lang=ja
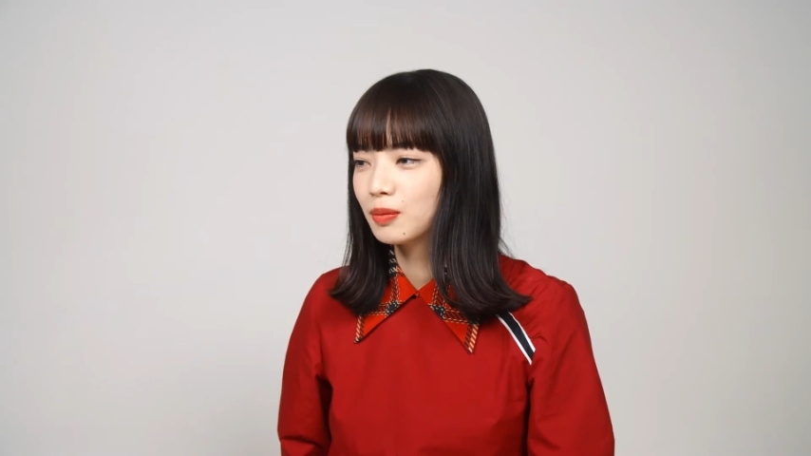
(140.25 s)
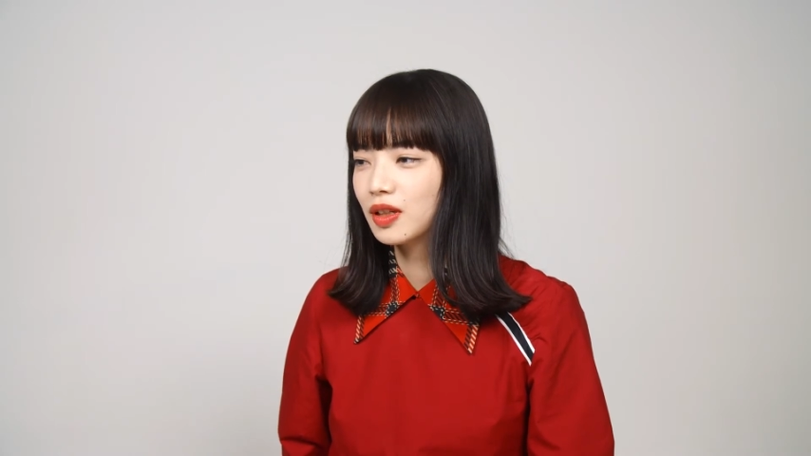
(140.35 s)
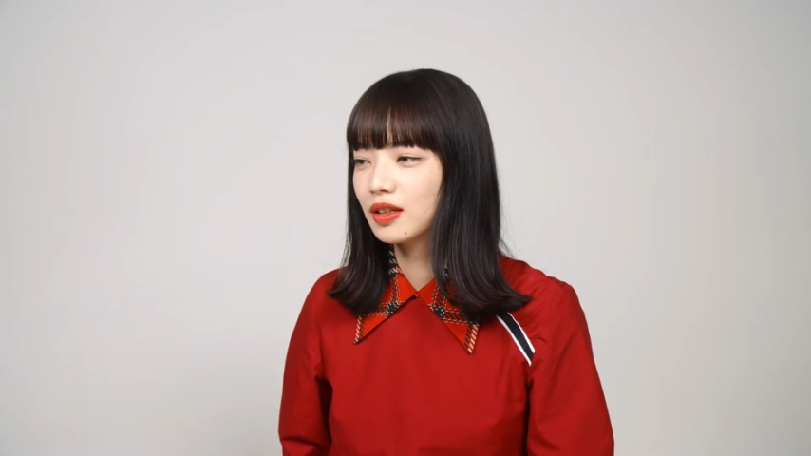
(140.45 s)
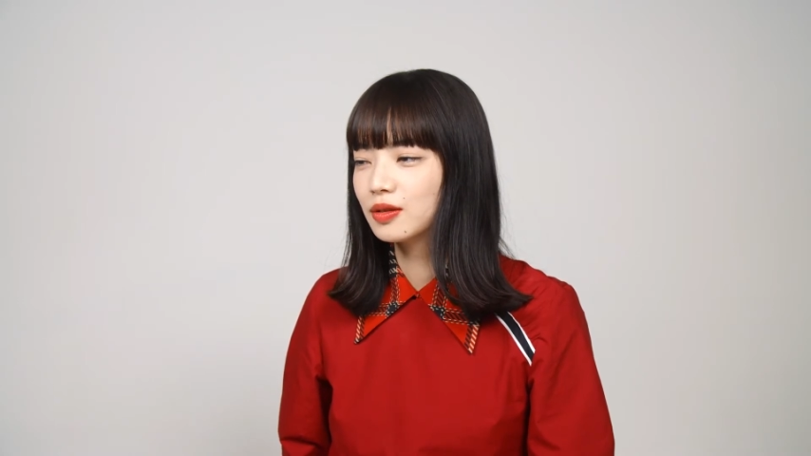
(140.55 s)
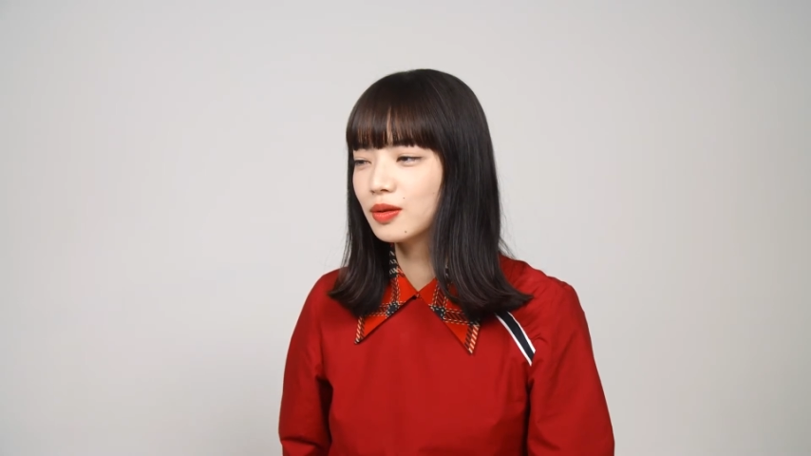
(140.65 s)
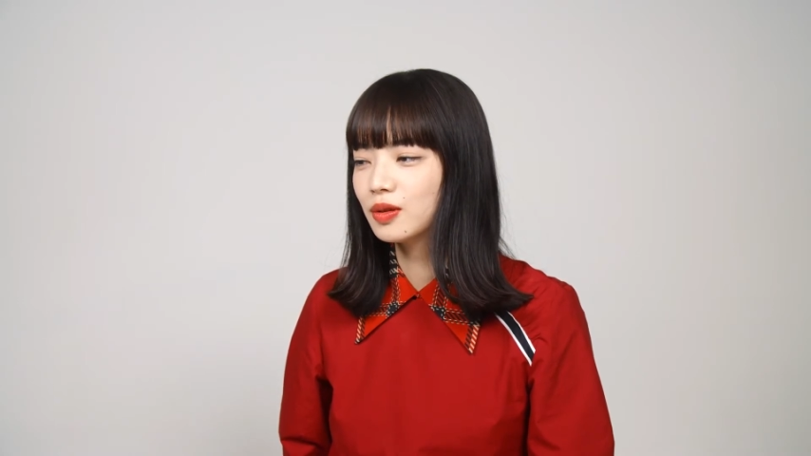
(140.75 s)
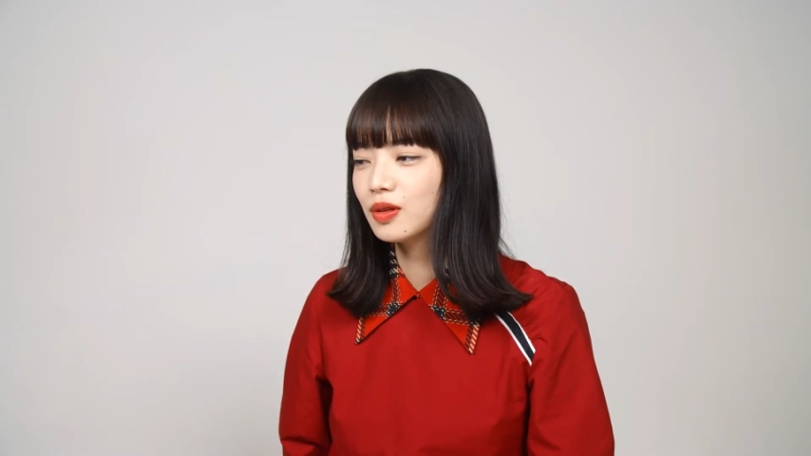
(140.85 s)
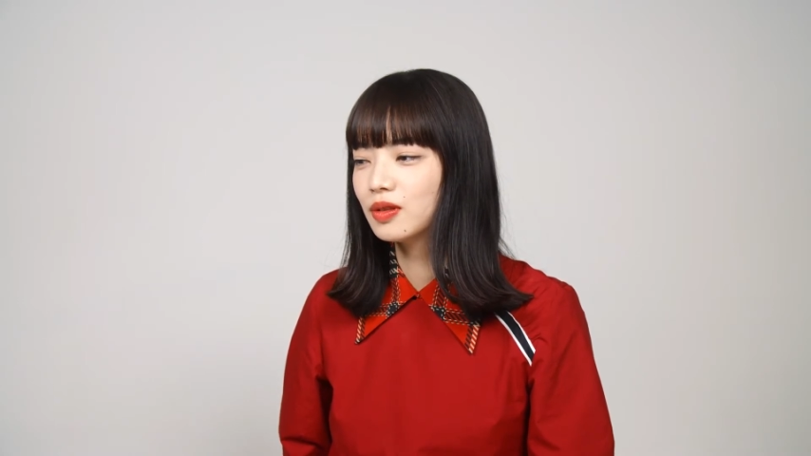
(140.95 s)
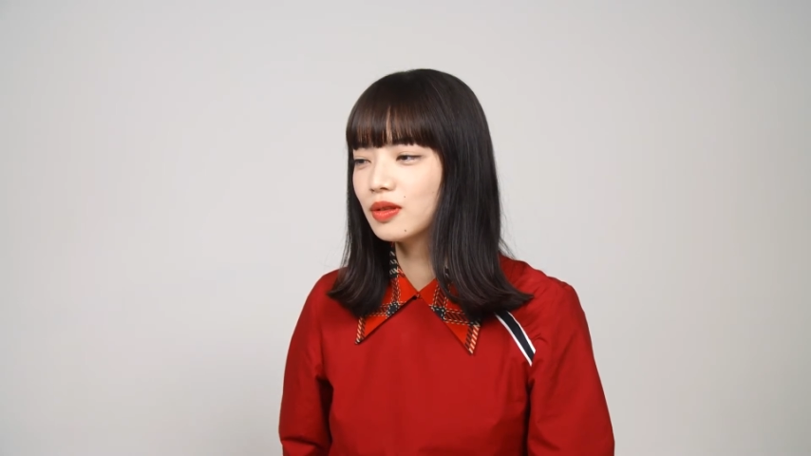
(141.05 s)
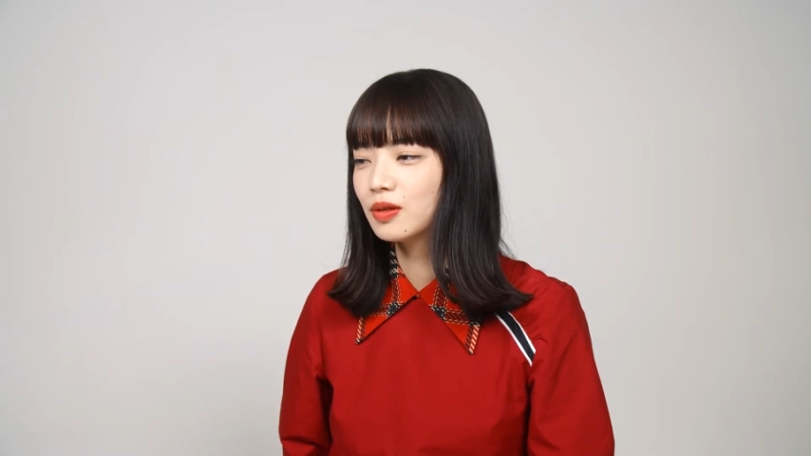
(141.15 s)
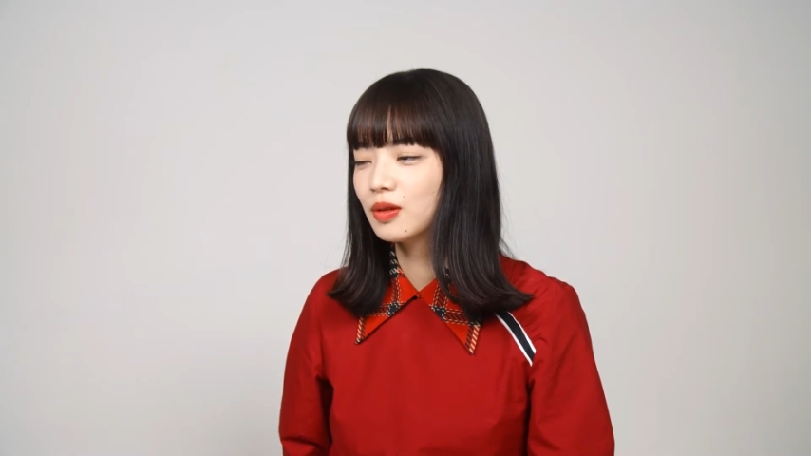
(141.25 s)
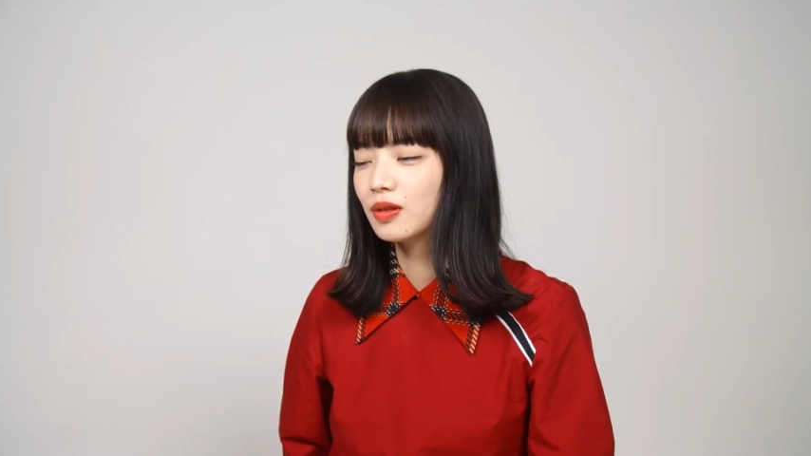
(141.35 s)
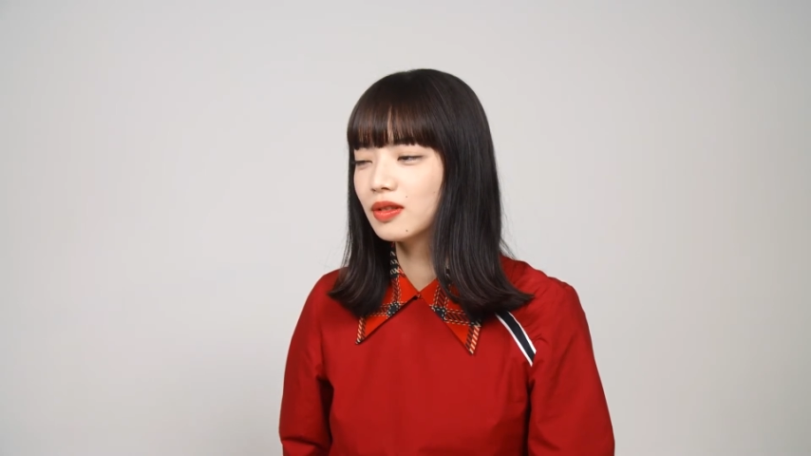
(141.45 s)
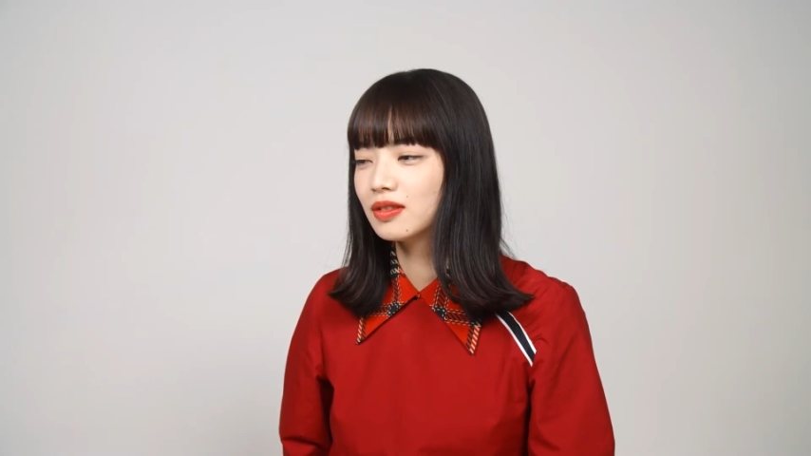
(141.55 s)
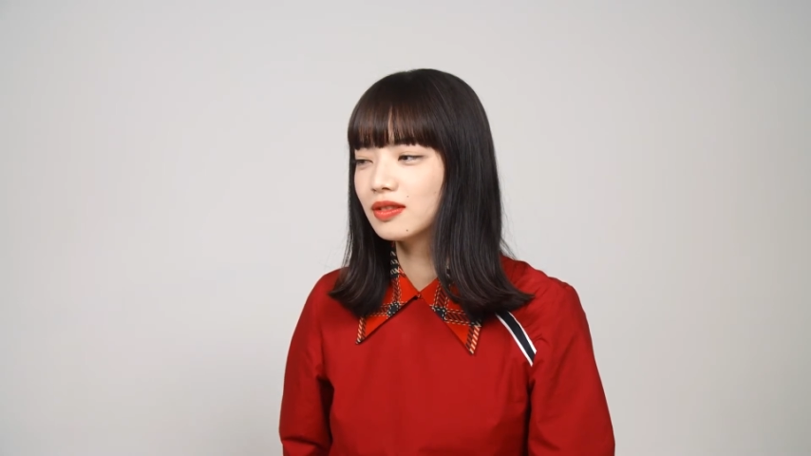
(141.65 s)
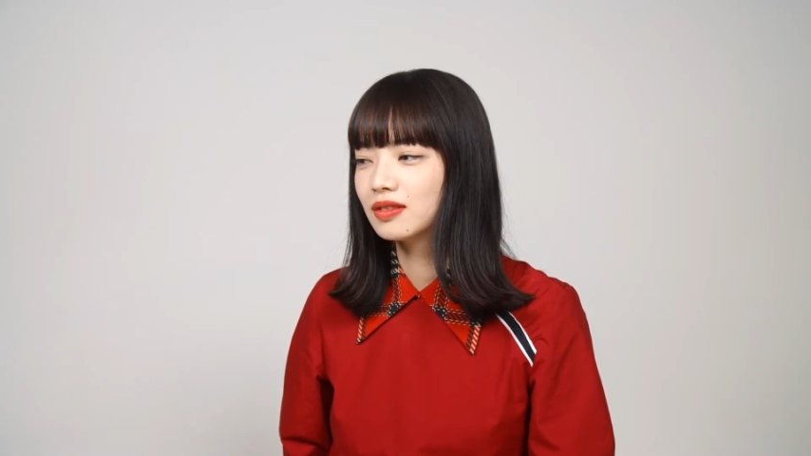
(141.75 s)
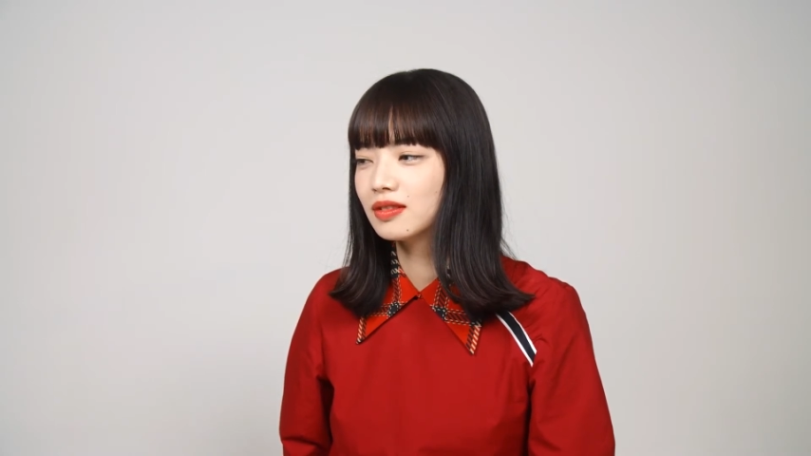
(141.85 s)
なんかそういうこ